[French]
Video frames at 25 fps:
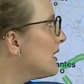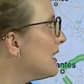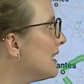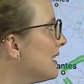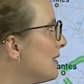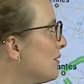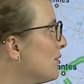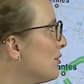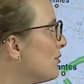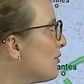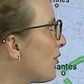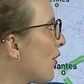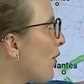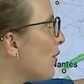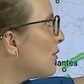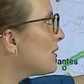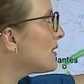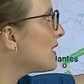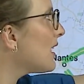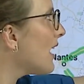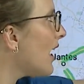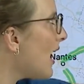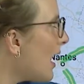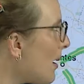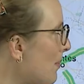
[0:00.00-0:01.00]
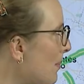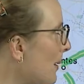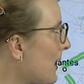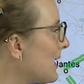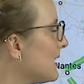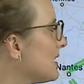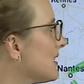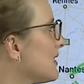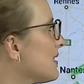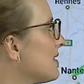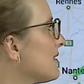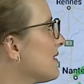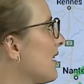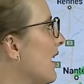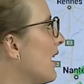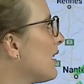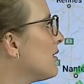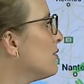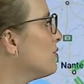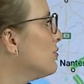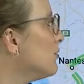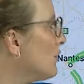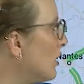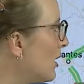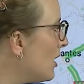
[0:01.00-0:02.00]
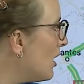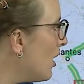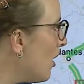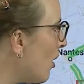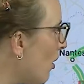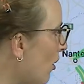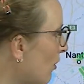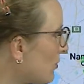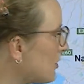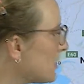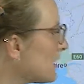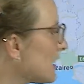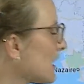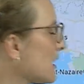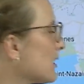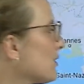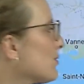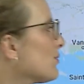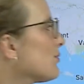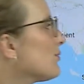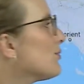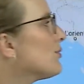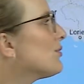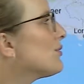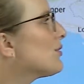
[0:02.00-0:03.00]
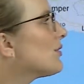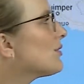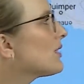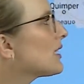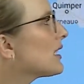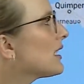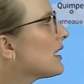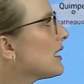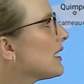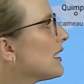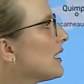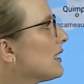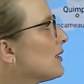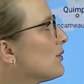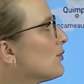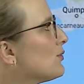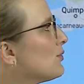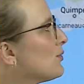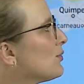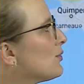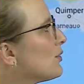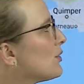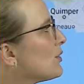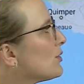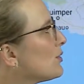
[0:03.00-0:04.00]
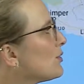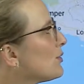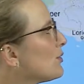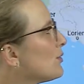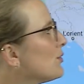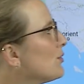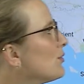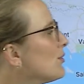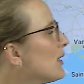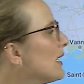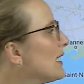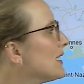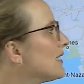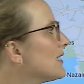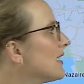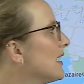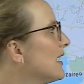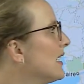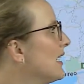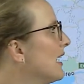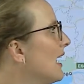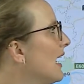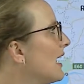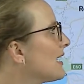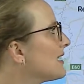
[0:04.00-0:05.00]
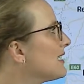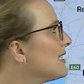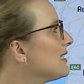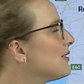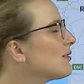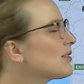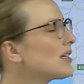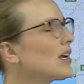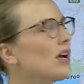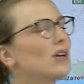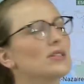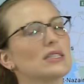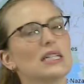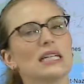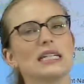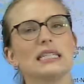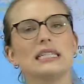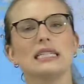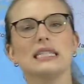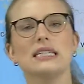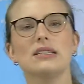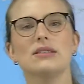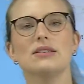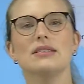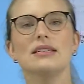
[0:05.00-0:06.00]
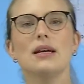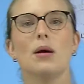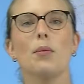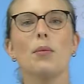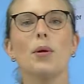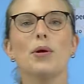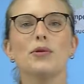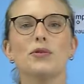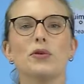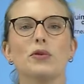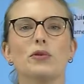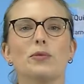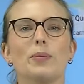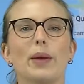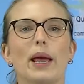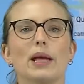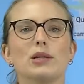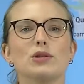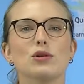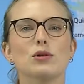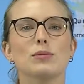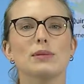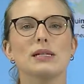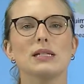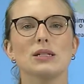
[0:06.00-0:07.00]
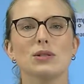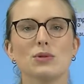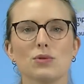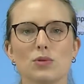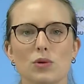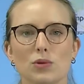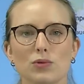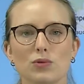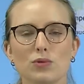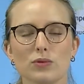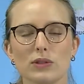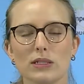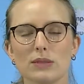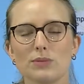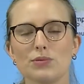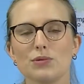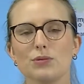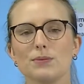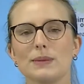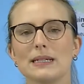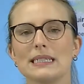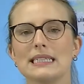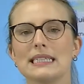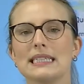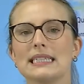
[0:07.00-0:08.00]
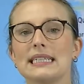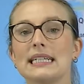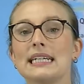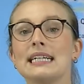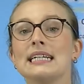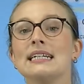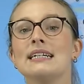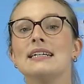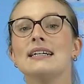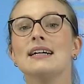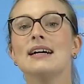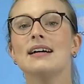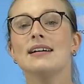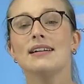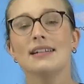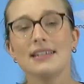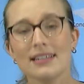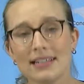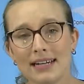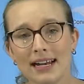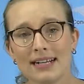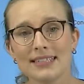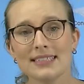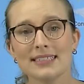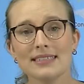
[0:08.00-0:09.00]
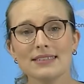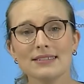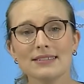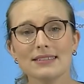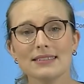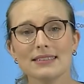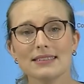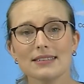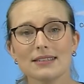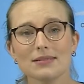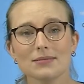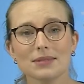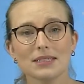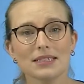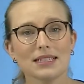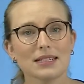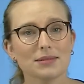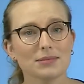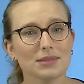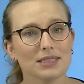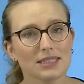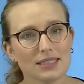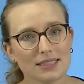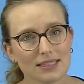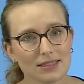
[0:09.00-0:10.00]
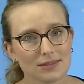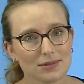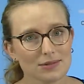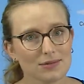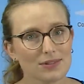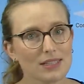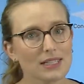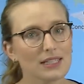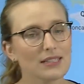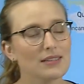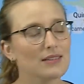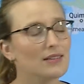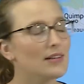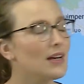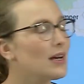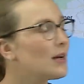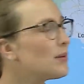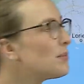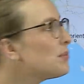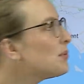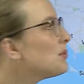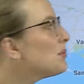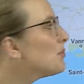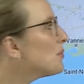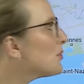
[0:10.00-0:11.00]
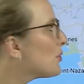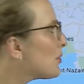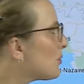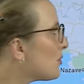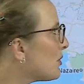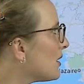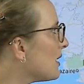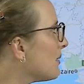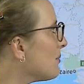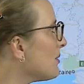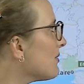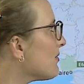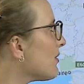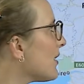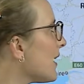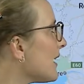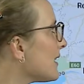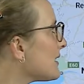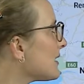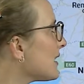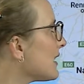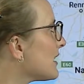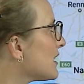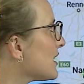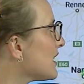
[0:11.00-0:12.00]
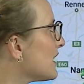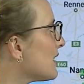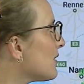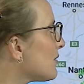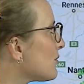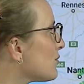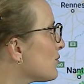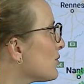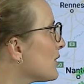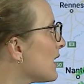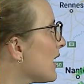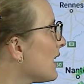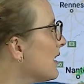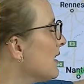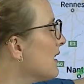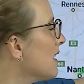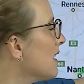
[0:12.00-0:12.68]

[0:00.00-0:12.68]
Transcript: l'île de France après Saint-Arnoux en direction du centre et, du euh, sud-ouest. Accident qui a entraîné euh, d'importantes perturbations en tout début de matinée. L'accident est désormais terminé, ça devrait euh, un peu mieux rouler. Mais voilà, sachez qu'en tout cas,